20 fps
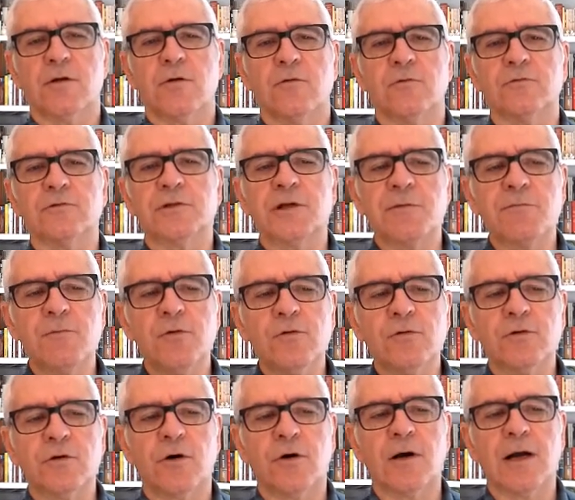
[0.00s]
un
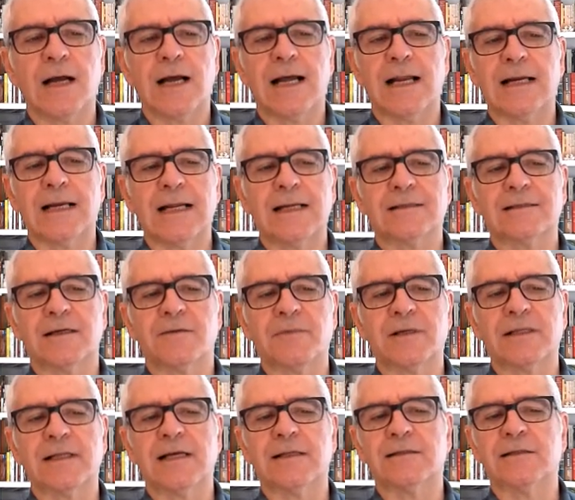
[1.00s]
tributo all'altra
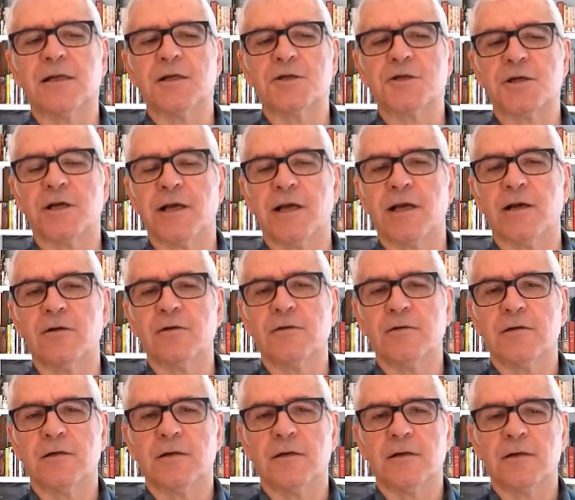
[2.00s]
metà del
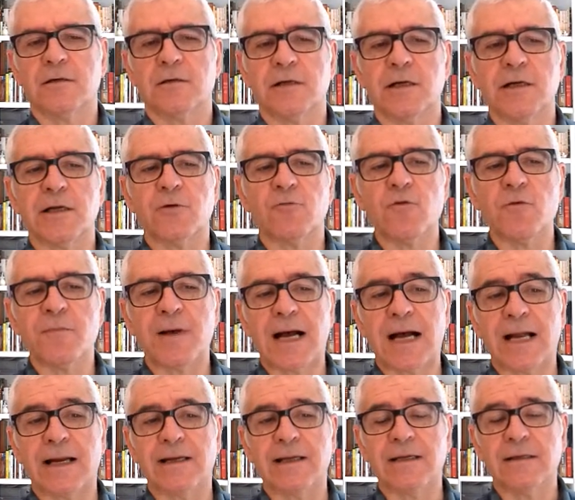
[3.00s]
cielo, nelle cui
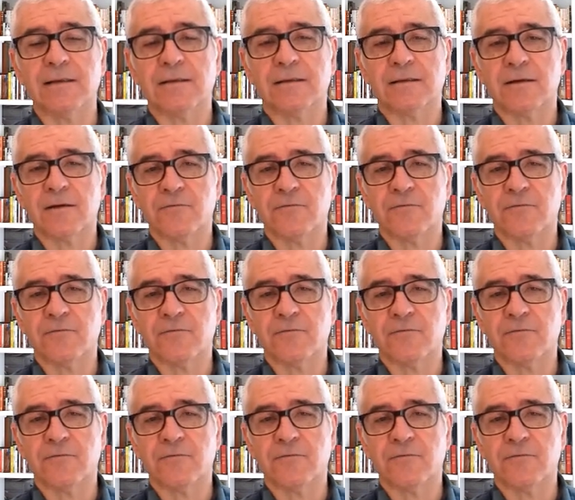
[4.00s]
mani,